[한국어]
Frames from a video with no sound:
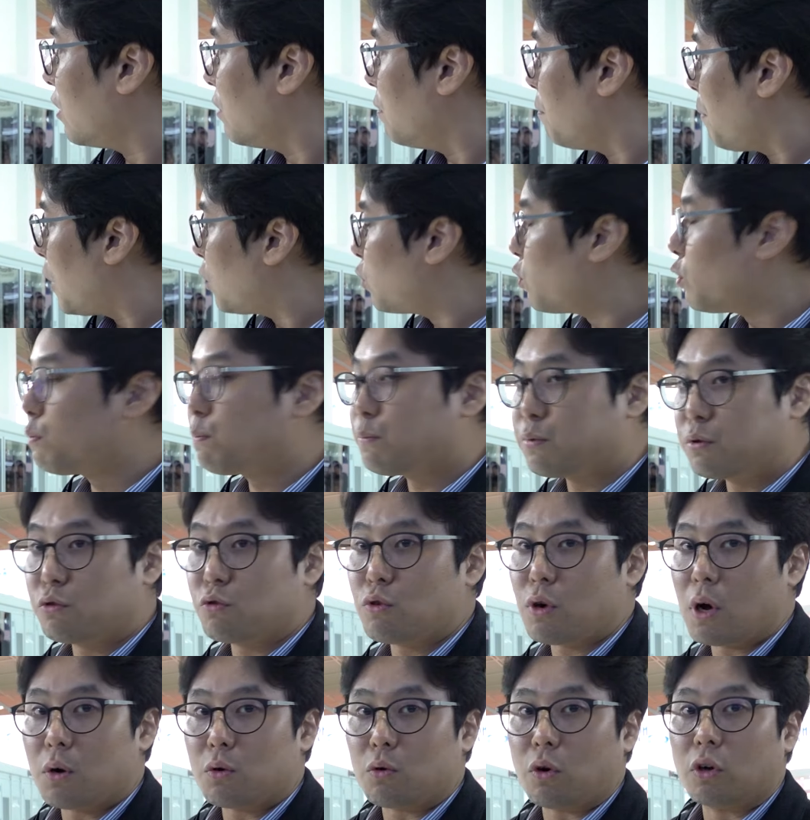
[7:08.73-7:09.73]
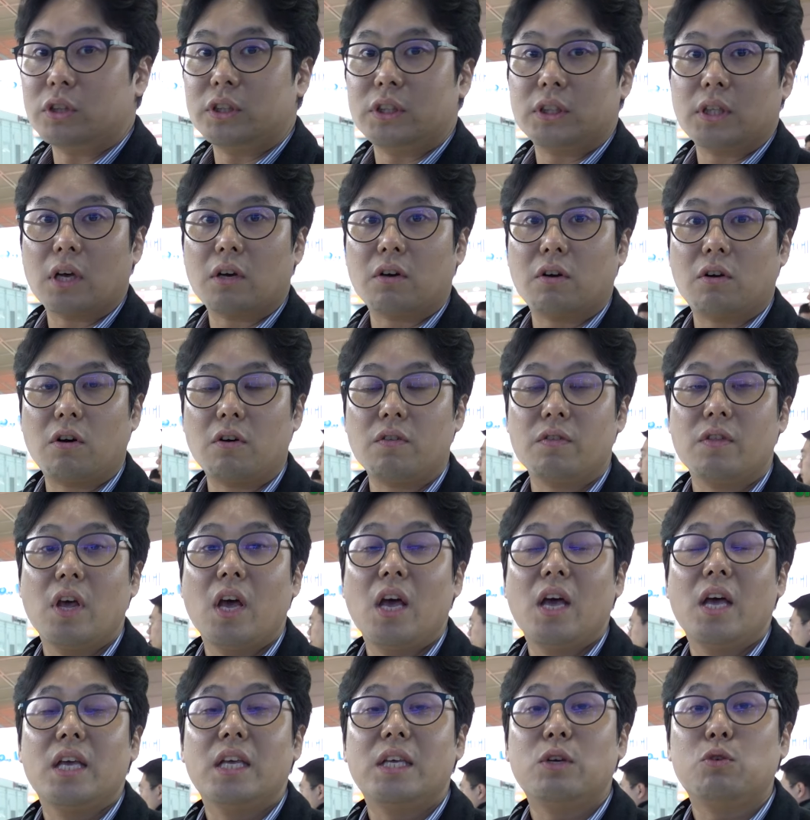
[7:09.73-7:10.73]
그럼에도 불구하고 어찌됐건
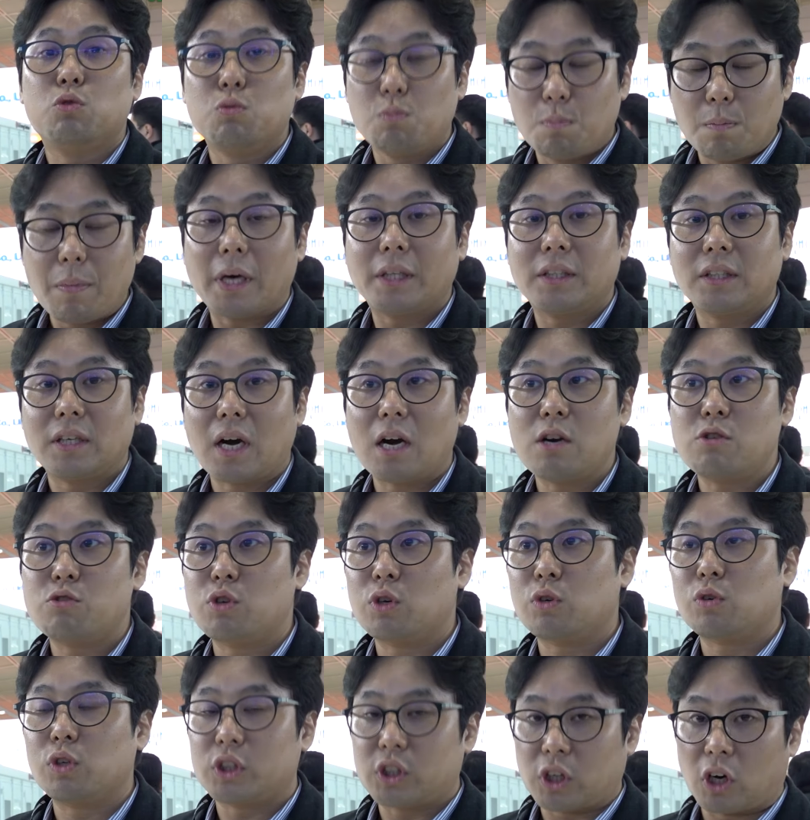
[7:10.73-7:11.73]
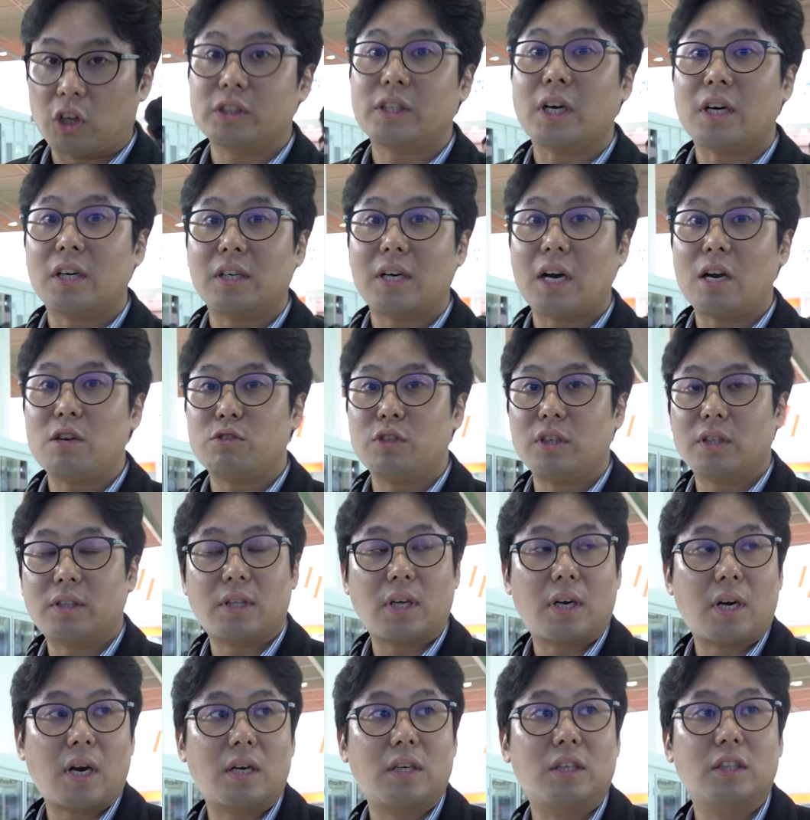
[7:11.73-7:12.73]
운반을 할 수 있고 저장을 할 수
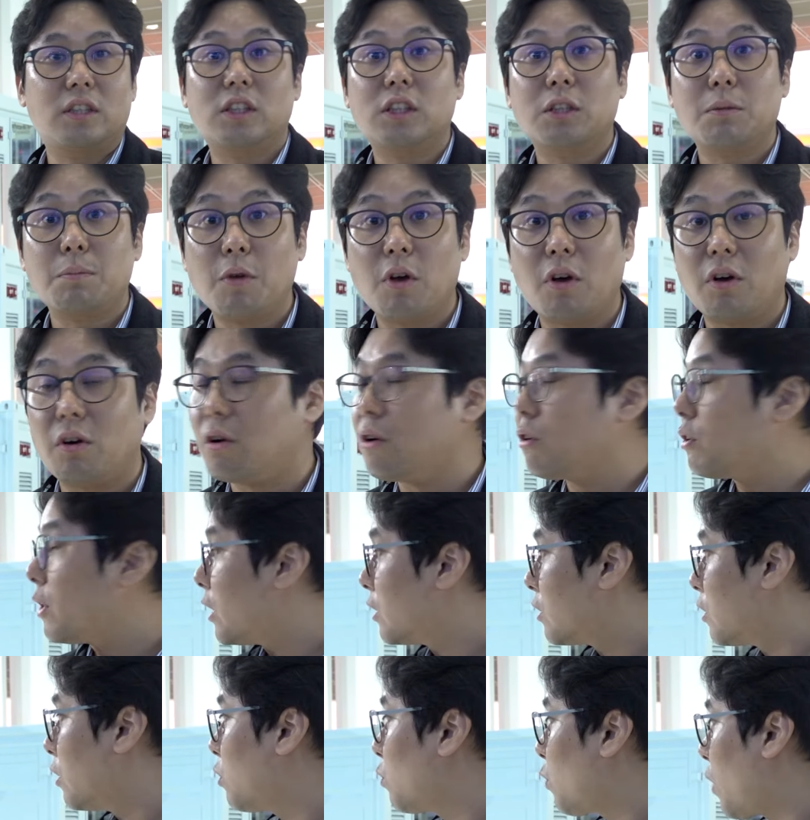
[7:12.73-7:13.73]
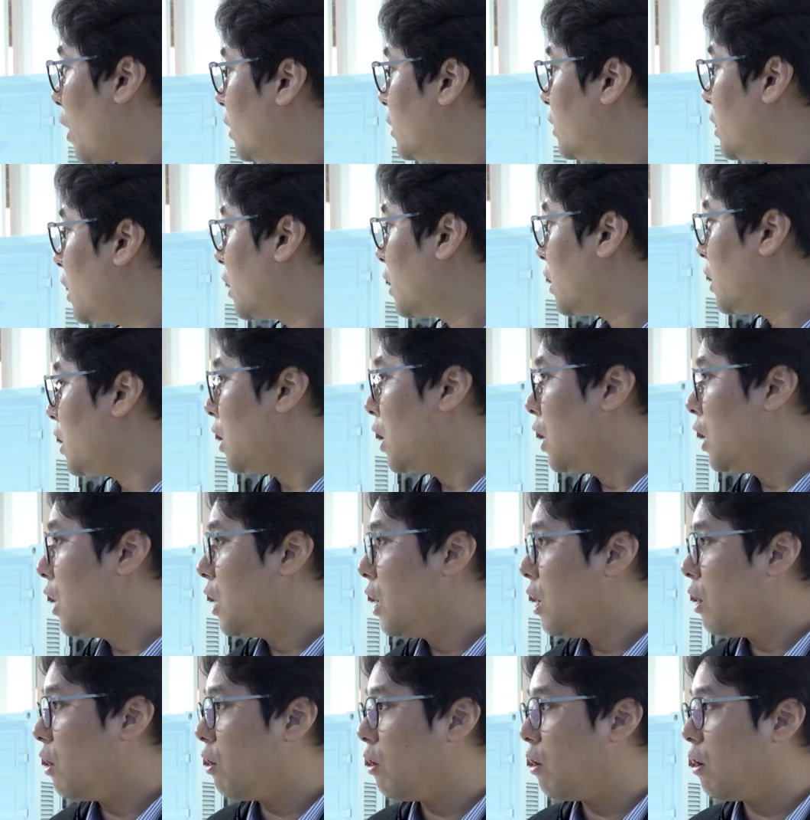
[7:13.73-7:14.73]
있다라는 측면에서는 굉장히
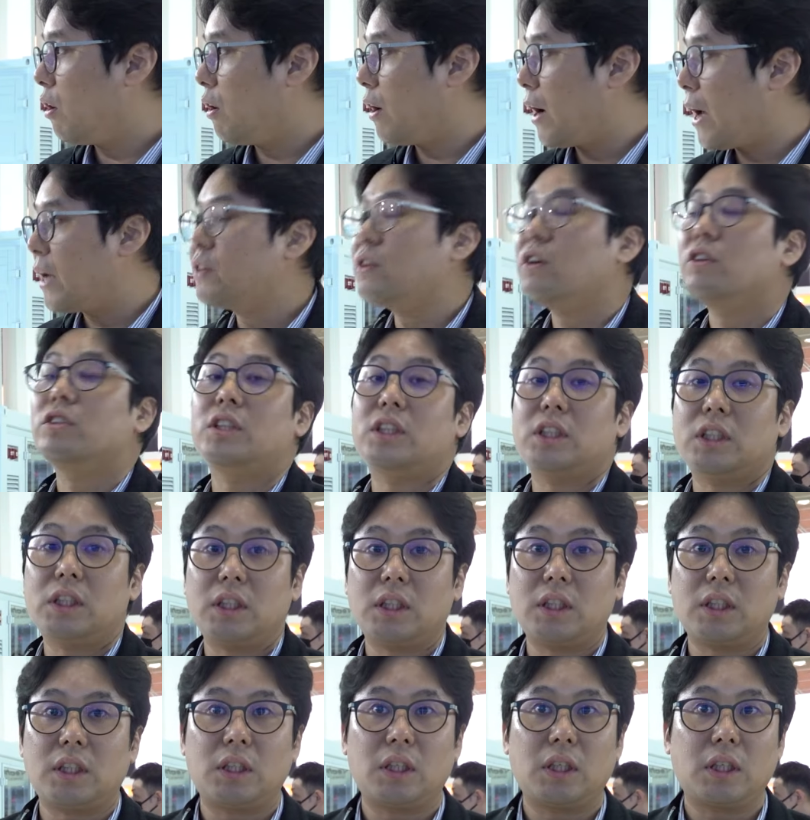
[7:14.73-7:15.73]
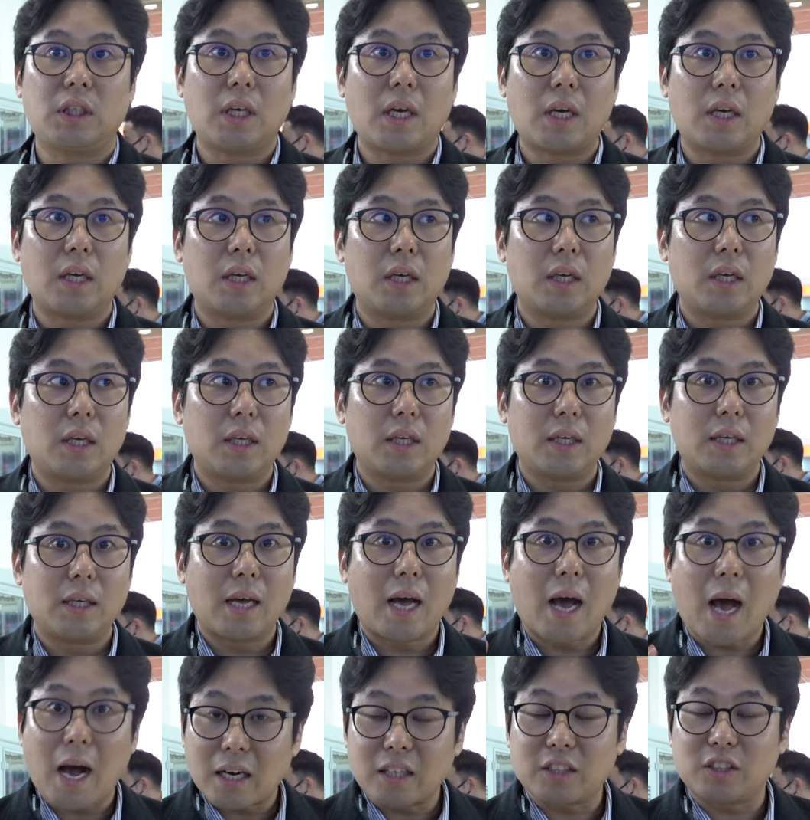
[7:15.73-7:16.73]
어, 에너지
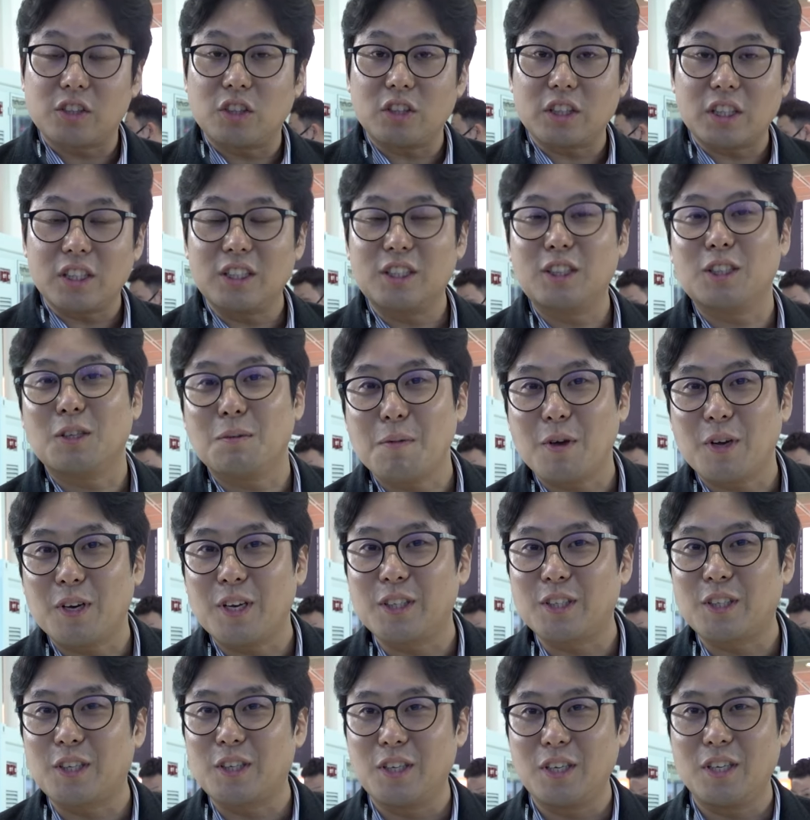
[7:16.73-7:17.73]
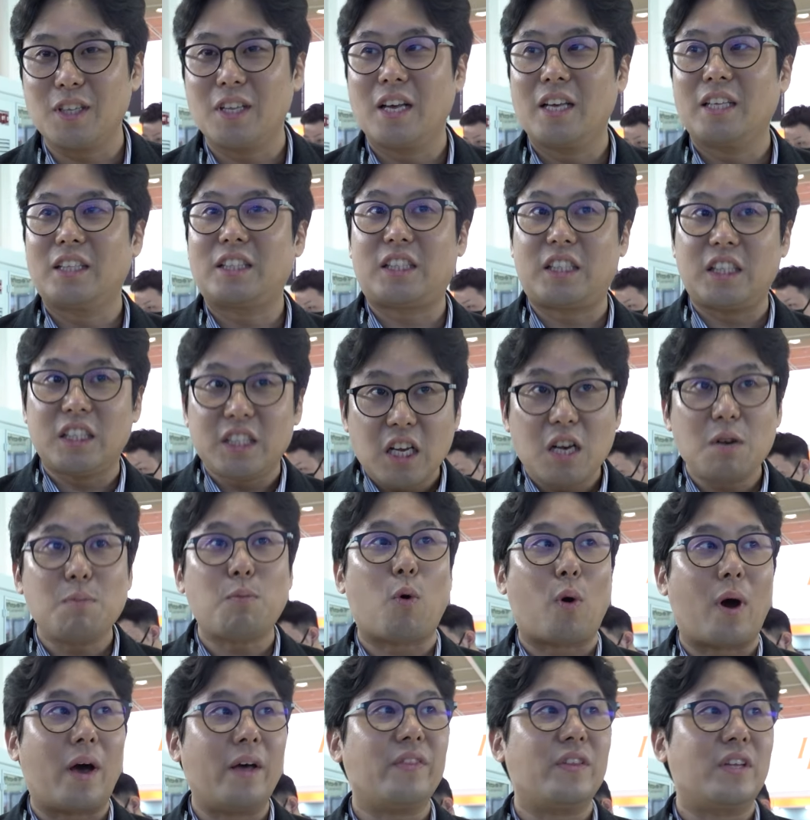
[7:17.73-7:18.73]
학적인 측면에서는 진일
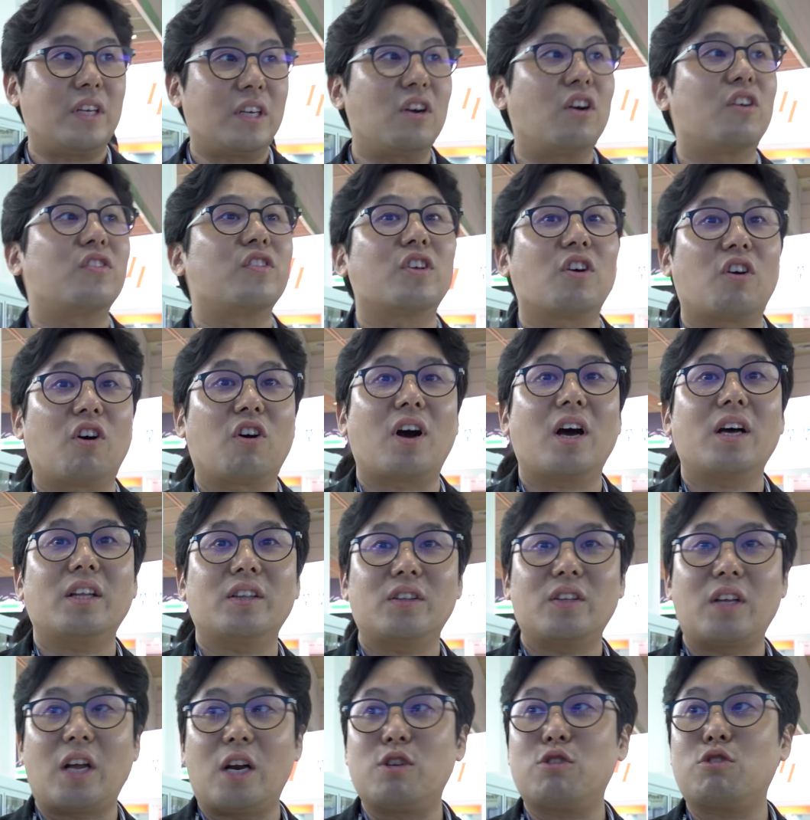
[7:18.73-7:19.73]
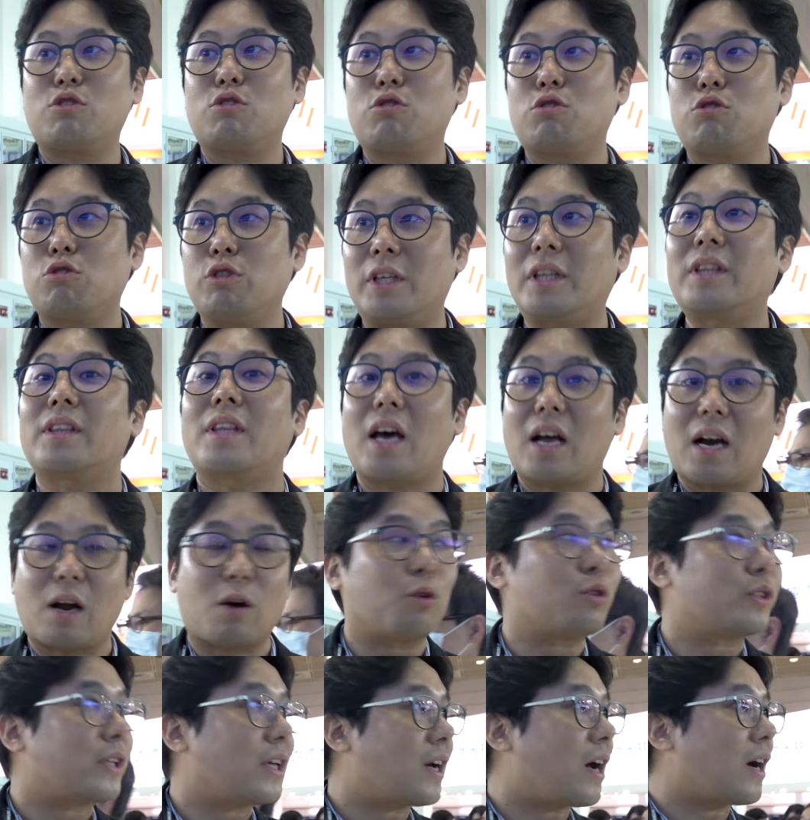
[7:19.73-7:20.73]
보완 이런 거가 될 수
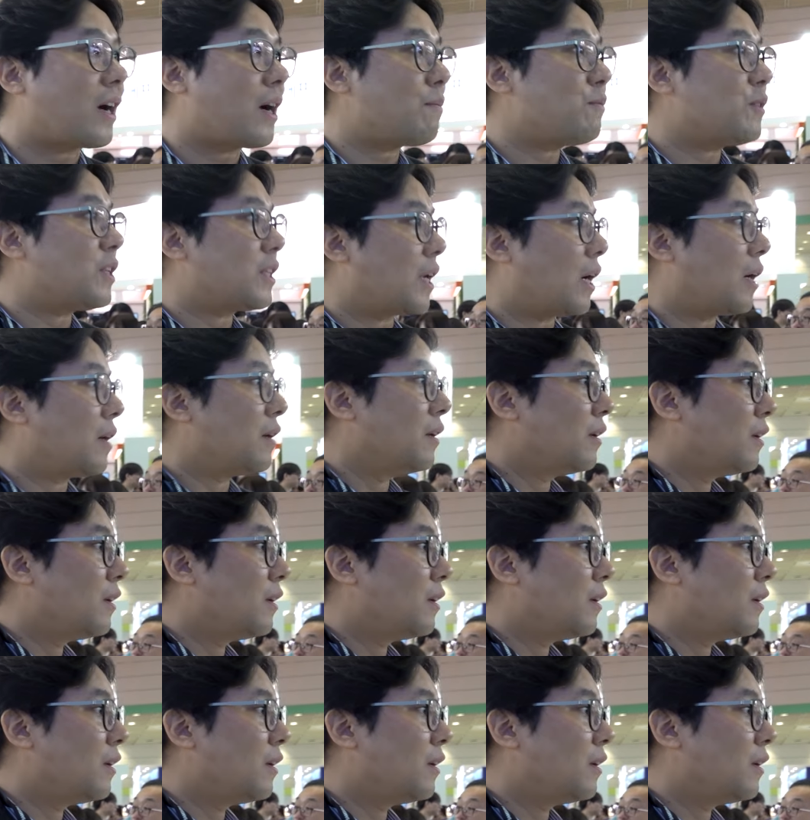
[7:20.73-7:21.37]
있다라고 생각합니다.